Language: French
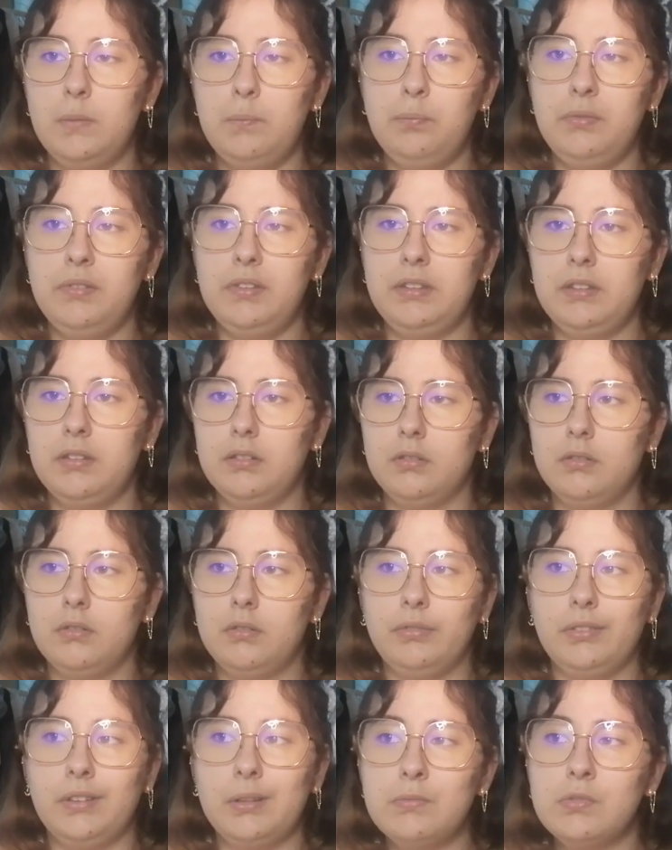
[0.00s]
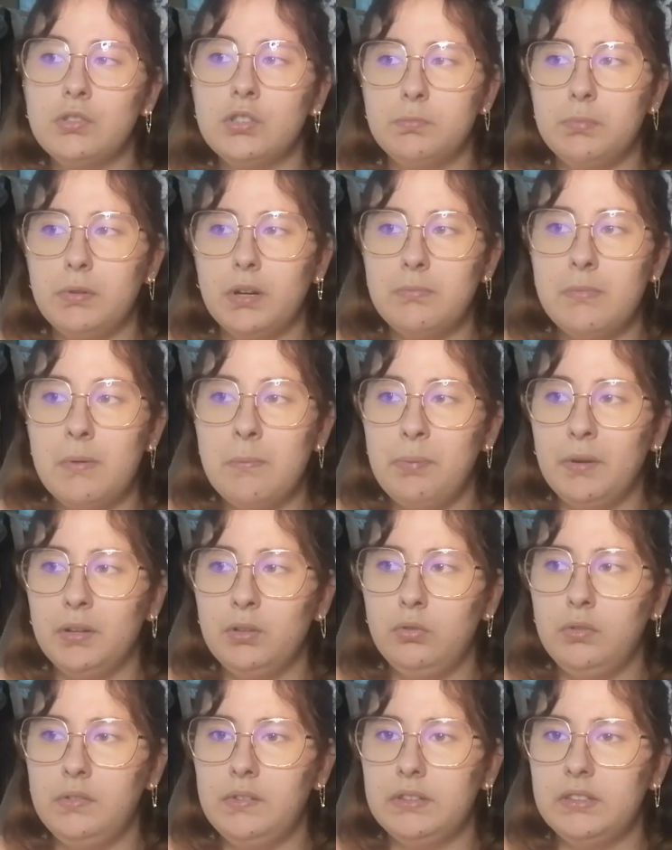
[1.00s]
et puis euh, vraiment je parle même
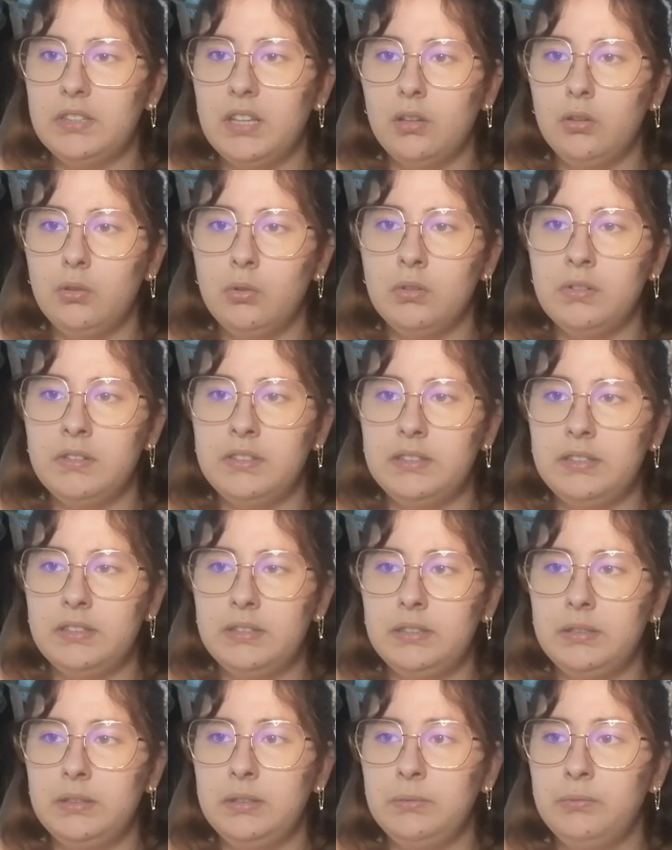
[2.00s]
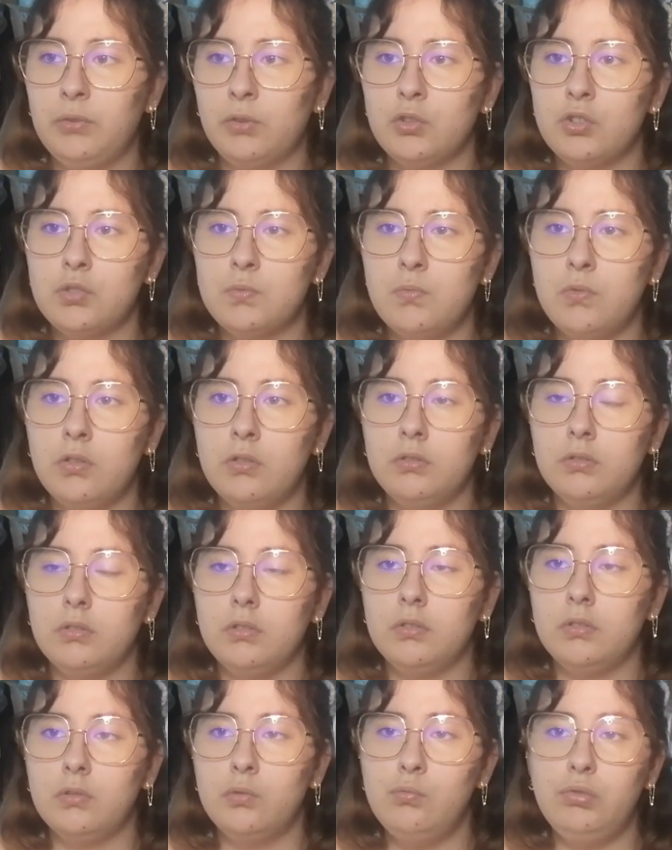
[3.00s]
pas du scénario qui franchement
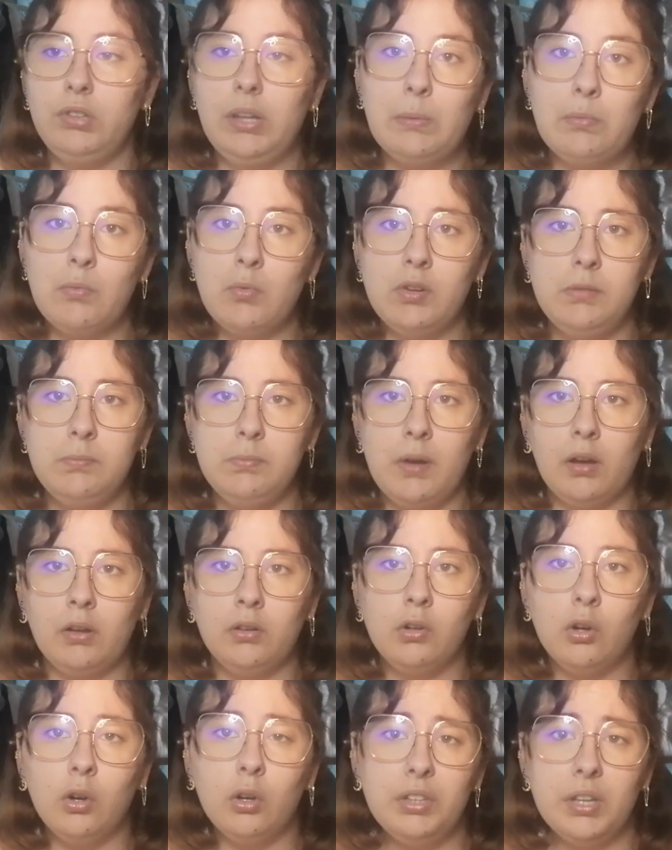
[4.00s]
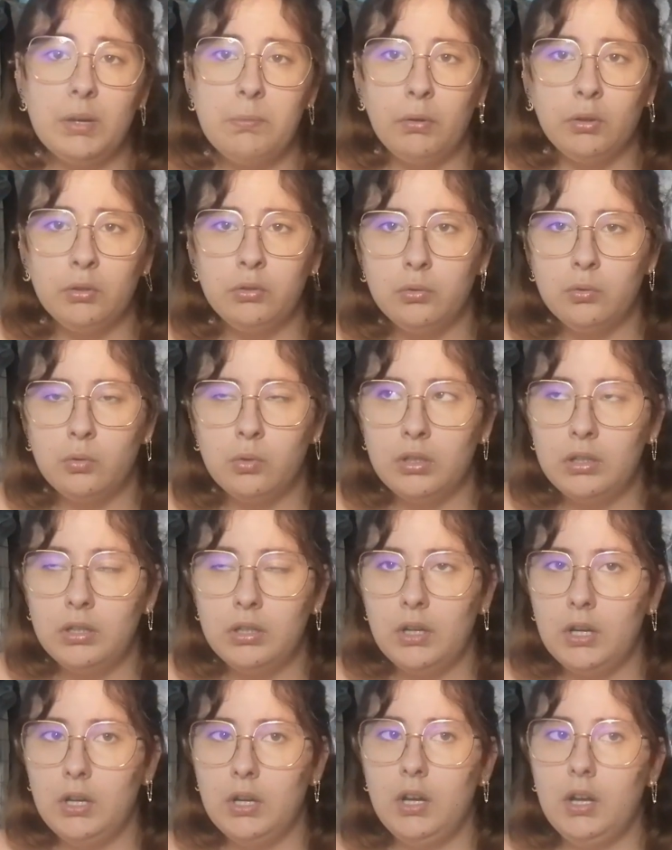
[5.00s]
euh, au bout d'un moment il part en grand n'importe quoi